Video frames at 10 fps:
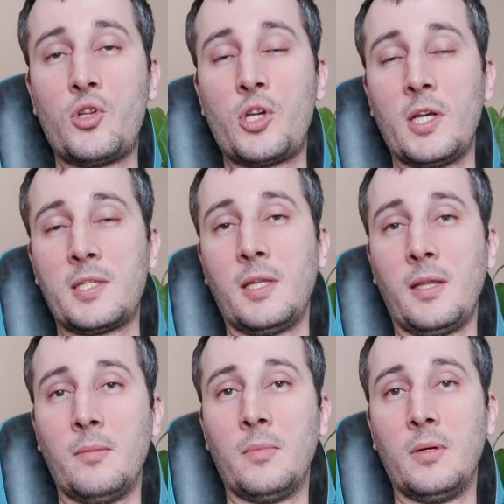часто,
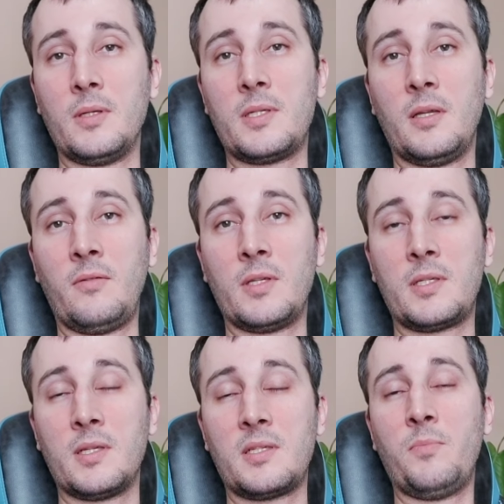там, э,
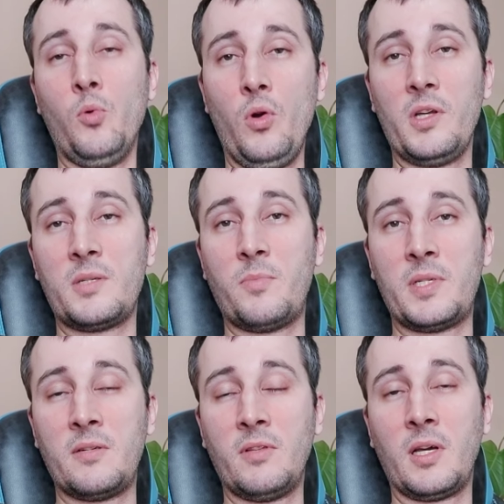соответственно, с поля, с
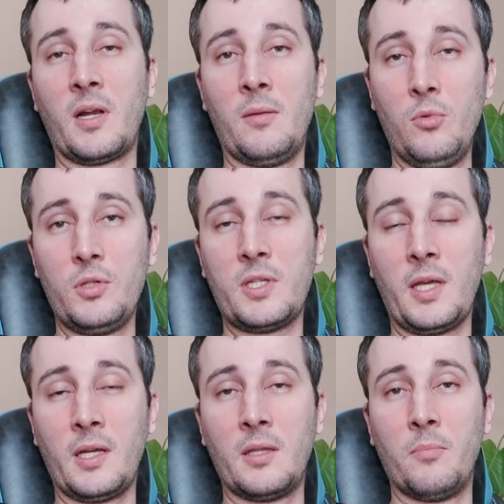посевных работ, с
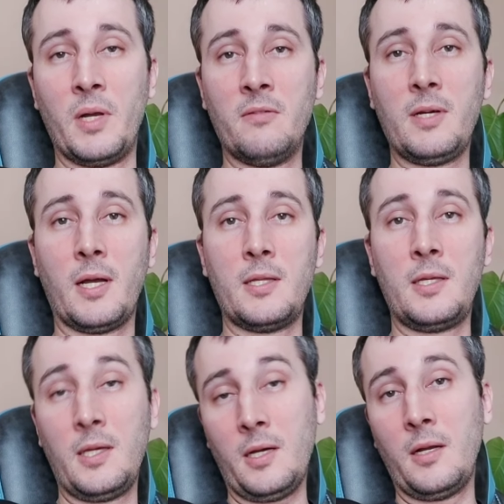каких-то полевых, они
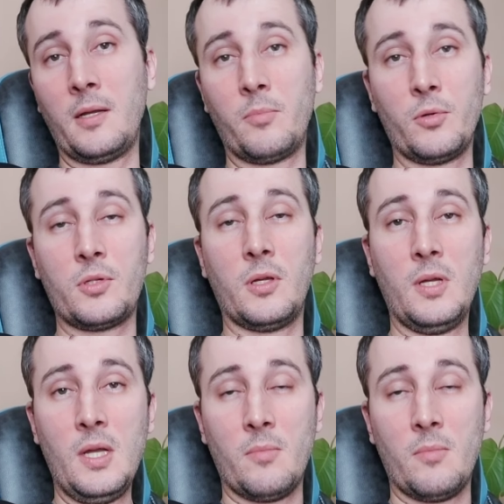ехали и просто,